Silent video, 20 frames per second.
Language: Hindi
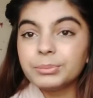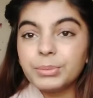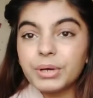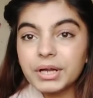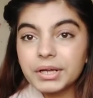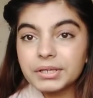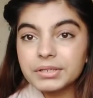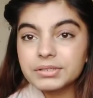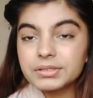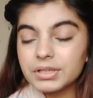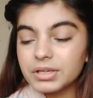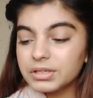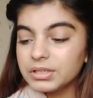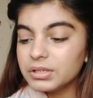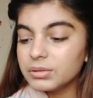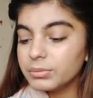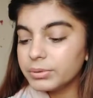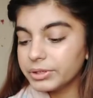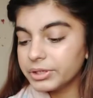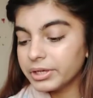
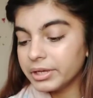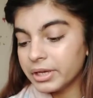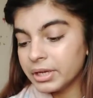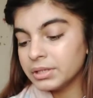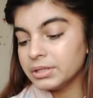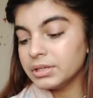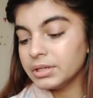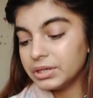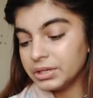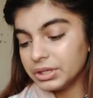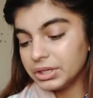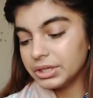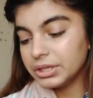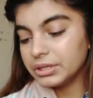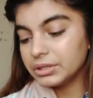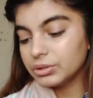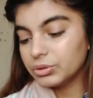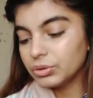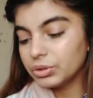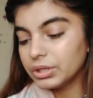पाकिस्तानी बट है ये
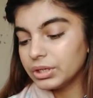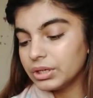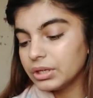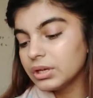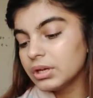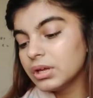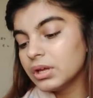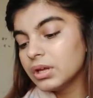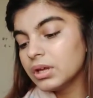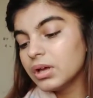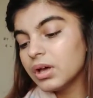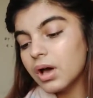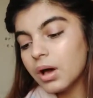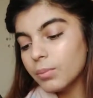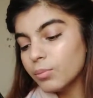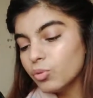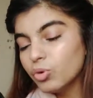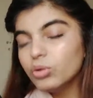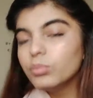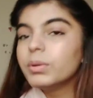इंडियन क्योंकि
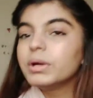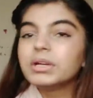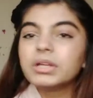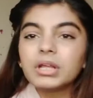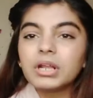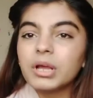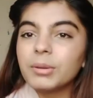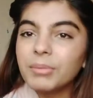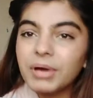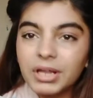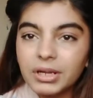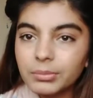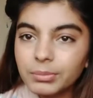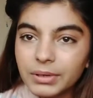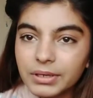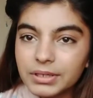अमूल बटर हमारे